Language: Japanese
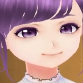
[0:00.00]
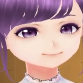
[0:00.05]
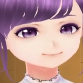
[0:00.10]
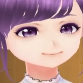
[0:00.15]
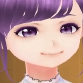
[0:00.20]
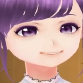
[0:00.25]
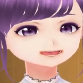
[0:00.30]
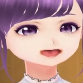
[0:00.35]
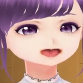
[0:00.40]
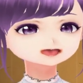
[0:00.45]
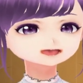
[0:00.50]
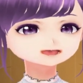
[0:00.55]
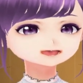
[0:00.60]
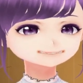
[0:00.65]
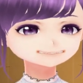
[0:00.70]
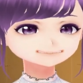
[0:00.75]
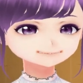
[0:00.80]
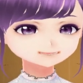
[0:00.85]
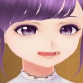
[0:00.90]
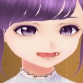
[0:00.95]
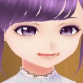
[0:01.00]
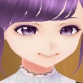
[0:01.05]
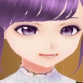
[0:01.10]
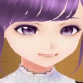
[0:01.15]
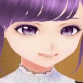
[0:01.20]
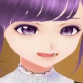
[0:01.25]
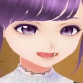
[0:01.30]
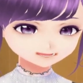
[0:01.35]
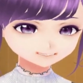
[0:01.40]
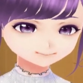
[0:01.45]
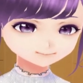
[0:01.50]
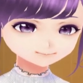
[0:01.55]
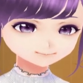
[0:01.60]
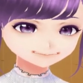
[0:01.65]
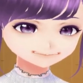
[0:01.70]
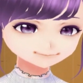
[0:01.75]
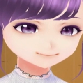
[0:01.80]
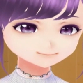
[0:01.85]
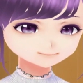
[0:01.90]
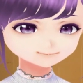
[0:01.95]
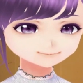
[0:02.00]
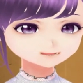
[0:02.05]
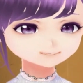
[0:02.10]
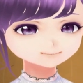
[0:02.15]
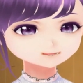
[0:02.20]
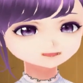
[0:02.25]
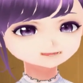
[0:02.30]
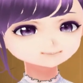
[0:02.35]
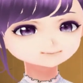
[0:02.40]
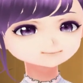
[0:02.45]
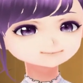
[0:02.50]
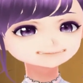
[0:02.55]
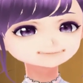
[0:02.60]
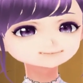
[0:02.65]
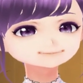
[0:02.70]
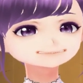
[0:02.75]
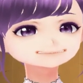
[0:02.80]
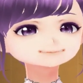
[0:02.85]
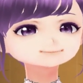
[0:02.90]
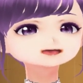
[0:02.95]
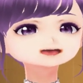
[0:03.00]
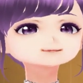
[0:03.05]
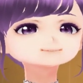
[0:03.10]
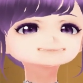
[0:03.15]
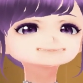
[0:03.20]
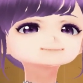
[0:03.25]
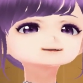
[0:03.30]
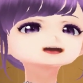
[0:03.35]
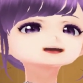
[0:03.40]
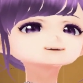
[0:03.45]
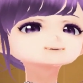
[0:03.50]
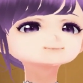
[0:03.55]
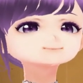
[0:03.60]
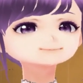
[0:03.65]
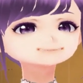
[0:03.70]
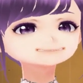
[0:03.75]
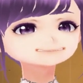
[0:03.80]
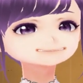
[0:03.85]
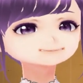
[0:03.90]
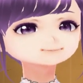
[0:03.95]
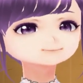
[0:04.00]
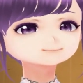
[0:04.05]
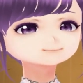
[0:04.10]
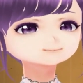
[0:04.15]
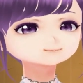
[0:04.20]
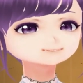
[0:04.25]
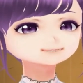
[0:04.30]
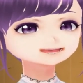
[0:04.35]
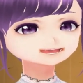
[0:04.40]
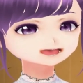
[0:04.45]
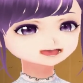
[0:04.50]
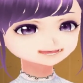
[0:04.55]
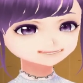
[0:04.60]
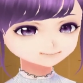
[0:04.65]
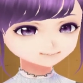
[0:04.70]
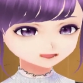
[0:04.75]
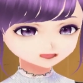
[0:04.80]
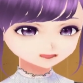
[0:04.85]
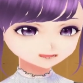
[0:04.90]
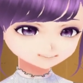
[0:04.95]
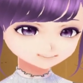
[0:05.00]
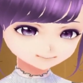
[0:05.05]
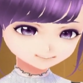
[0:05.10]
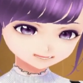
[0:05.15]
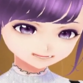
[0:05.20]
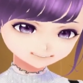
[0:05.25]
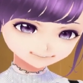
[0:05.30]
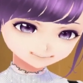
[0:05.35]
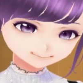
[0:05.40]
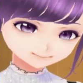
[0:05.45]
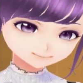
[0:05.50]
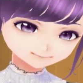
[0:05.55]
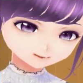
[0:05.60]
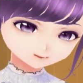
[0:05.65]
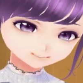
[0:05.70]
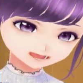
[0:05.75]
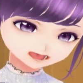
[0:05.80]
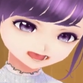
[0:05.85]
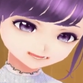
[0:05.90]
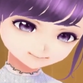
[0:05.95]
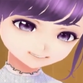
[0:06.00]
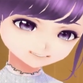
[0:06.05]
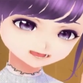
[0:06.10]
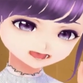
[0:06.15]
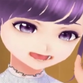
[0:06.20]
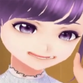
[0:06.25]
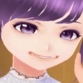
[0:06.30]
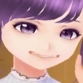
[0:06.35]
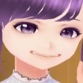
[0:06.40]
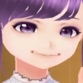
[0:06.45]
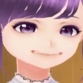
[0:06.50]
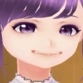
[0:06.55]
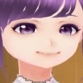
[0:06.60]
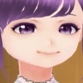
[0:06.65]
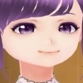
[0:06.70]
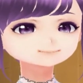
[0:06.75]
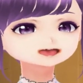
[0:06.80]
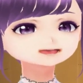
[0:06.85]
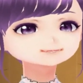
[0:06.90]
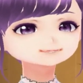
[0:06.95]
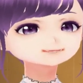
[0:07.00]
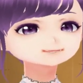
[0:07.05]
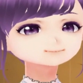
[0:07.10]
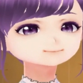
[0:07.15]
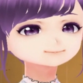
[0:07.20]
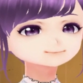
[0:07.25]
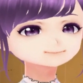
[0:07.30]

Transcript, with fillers: 大事なのはその死神が一体どこに座っているかだ。